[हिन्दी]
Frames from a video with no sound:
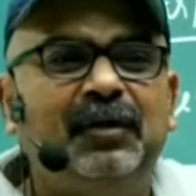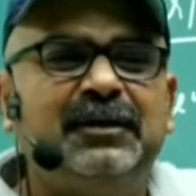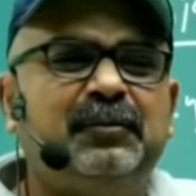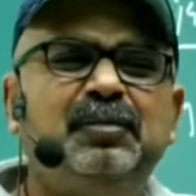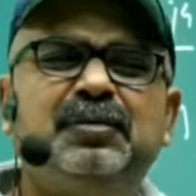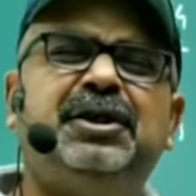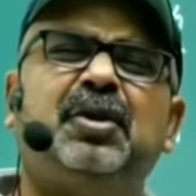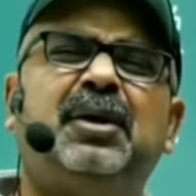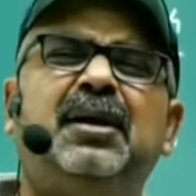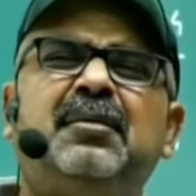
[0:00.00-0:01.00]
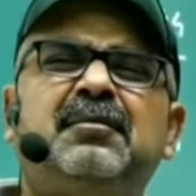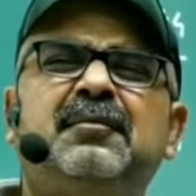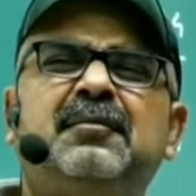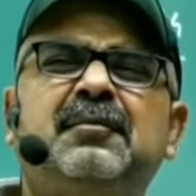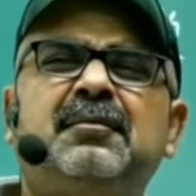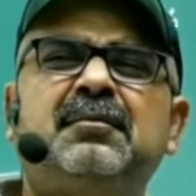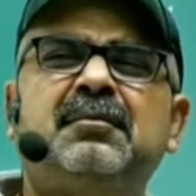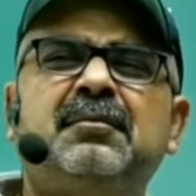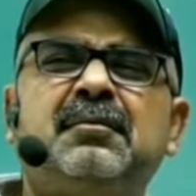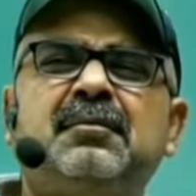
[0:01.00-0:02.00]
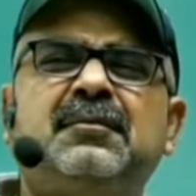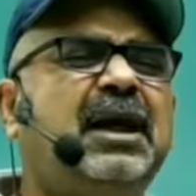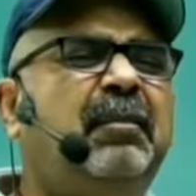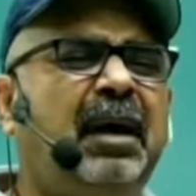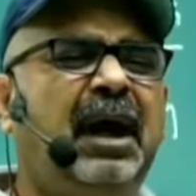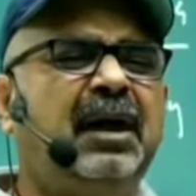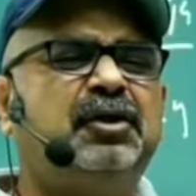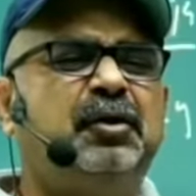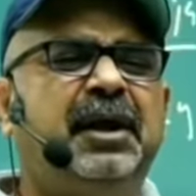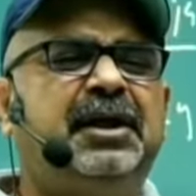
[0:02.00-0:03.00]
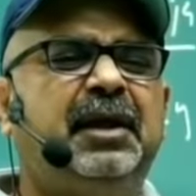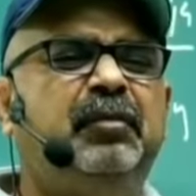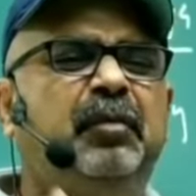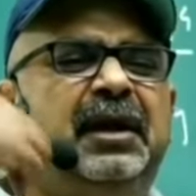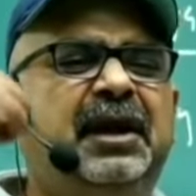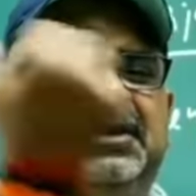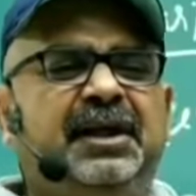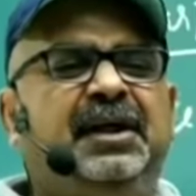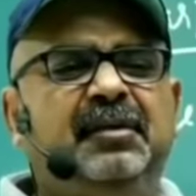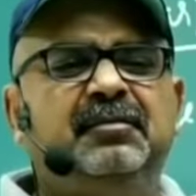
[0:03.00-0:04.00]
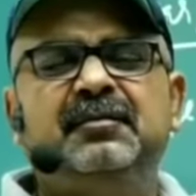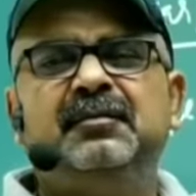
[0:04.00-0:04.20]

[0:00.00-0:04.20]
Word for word: और जब तुम जीतोगे सब आकर तुम्हारी कदमों पर लेट जाएंगे